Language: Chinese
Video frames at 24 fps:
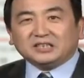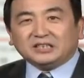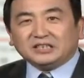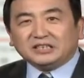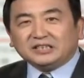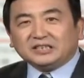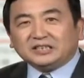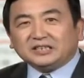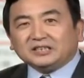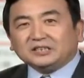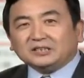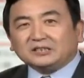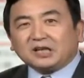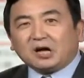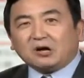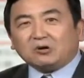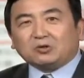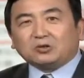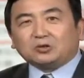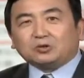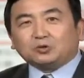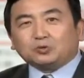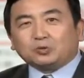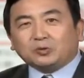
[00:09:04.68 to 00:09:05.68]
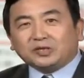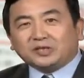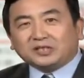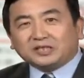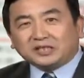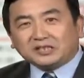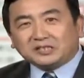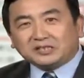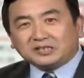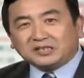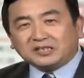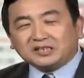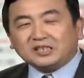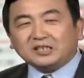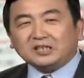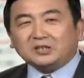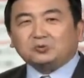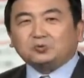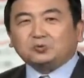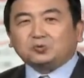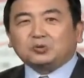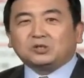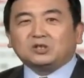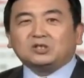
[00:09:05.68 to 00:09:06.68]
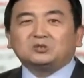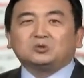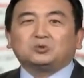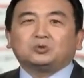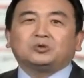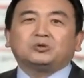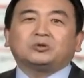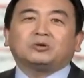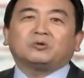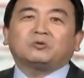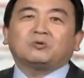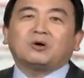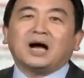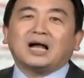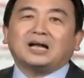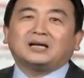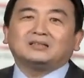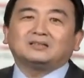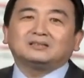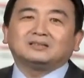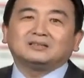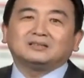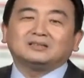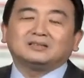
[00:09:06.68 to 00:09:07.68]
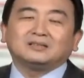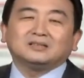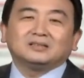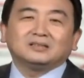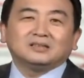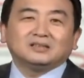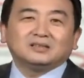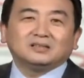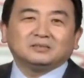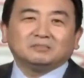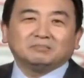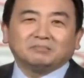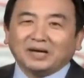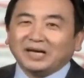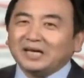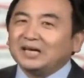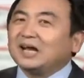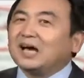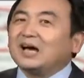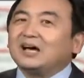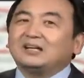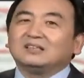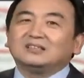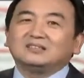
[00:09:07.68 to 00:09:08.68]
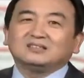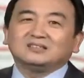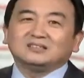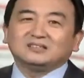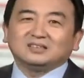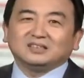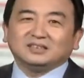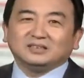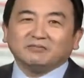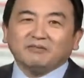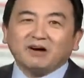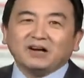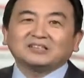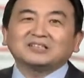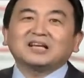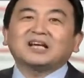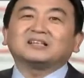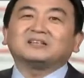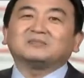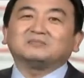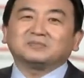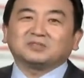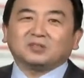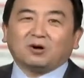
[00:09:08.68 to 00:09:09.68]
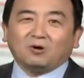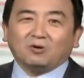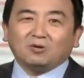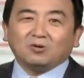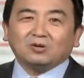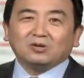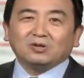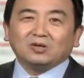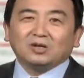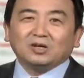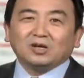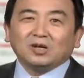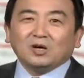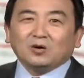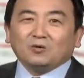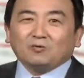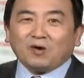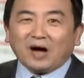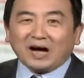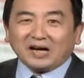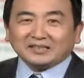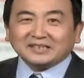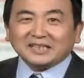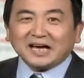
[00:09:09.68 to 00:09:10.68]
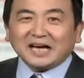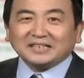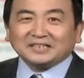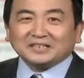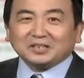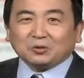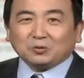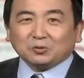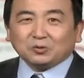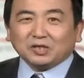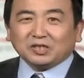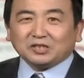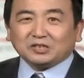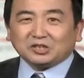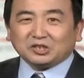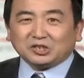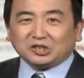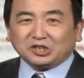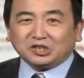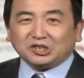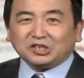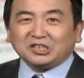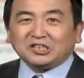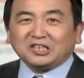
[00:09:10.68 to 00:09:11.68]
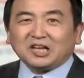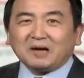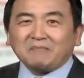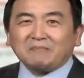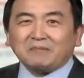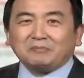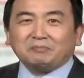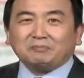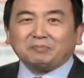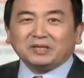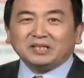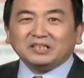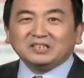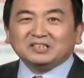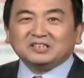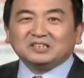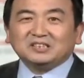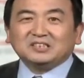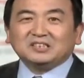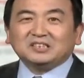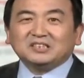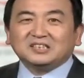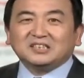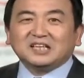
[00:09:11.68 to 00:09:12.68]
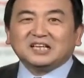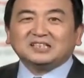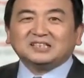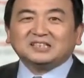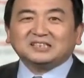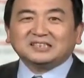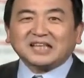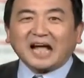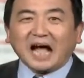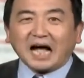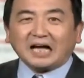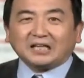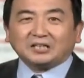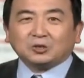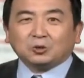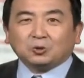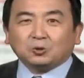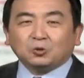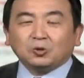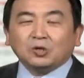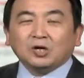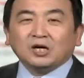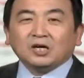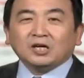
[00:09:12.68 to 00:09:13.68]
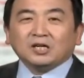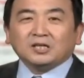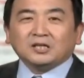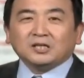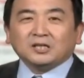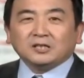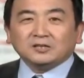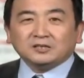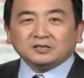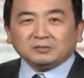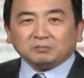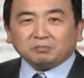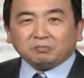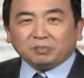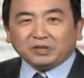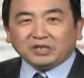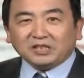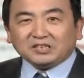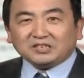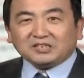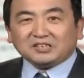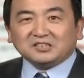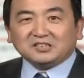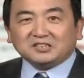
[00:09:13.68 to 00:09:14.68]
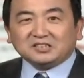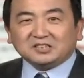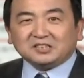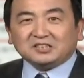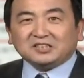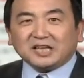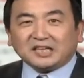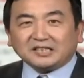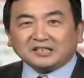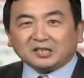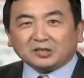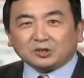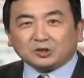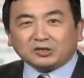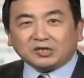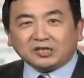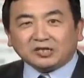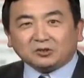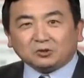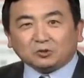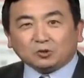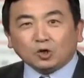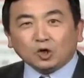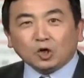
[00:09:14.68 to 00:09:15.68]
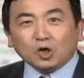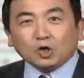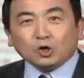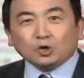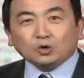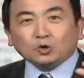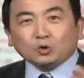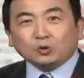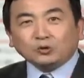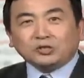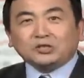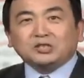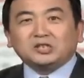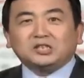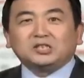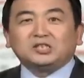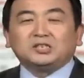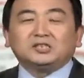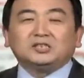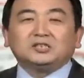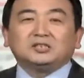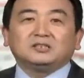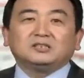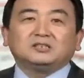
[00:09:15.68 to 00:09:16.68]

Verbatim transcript: 已经到了最根深蒂固和绝对化，没了。你往下怎么走？往下走的只是他们彼此之间的打斗和彼此之间的那种吞食。